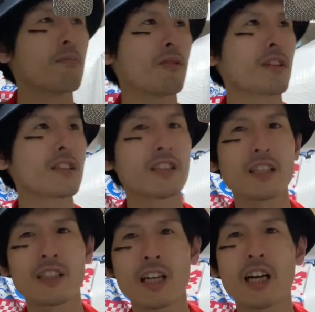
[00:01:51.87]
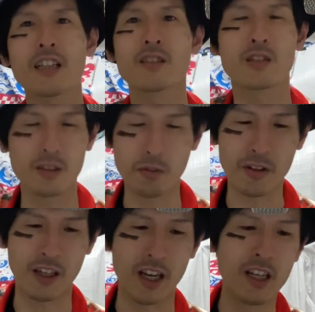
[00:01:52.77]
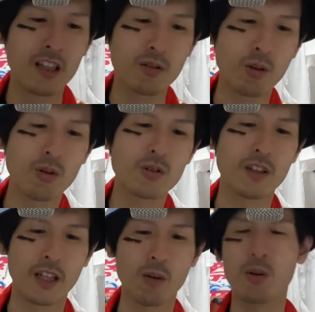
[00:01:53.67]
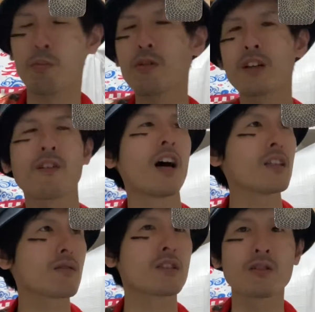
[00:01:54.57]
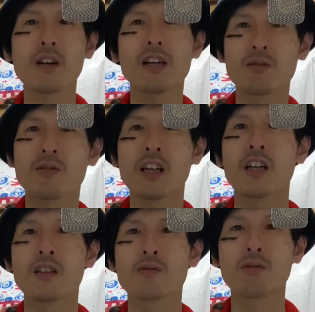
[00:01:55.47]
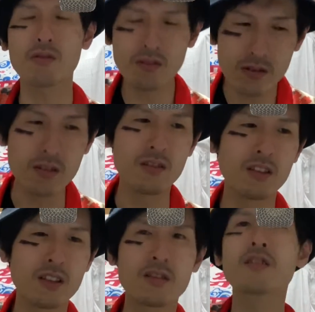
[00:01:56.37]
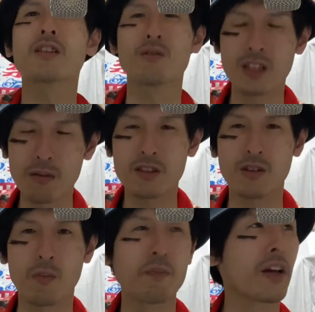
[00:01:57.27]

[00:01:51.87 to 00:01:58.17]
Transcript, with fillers: まあ、2つやったら2ボッケ。ということでね、このボッケの数を競い合うというね、そういう趣旨でございますよ。